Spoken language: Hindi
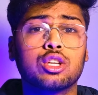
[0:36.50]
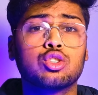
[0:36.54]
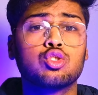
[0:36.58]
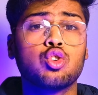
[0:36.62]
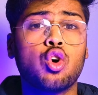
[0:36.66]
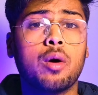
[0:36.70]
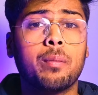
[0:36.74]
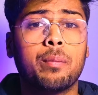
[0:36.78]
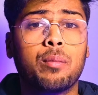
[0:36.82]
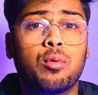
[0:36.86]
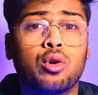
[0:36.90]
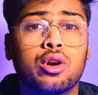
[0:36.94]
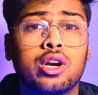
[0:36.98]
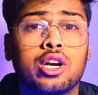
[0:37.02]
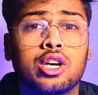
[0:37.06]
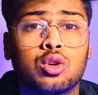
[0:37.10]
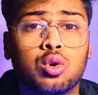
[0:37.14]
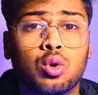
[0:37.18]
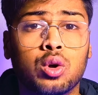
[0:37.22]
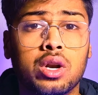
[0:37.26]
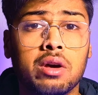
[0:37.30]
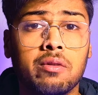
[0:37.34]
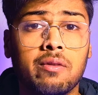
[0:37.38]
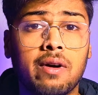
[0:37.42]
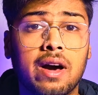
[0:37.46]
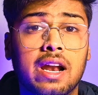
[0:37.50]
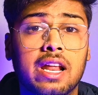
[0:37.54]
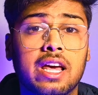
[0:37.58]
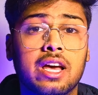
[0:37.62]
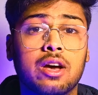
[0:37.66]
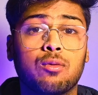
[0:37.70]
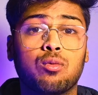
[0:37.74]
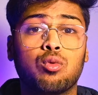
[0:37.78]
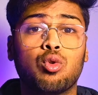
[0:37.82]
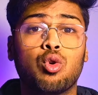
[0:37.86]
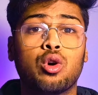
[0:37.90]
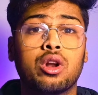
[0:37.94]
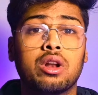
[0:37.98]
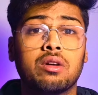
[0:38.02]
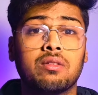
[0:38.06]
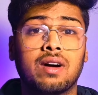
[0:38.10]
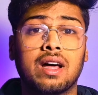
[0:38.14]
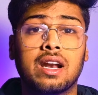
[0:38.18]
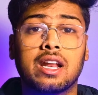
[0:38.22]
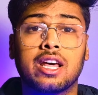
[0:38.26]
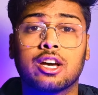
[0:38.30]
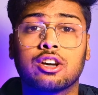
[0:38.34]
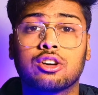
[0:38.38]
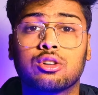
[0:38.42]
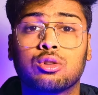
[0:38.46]
उनके जो अपोनेंट होने वाले हैं वो होने
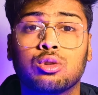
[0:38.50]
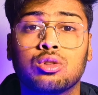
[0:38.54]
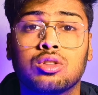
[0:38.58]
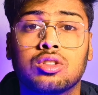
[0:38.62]
वाले हैं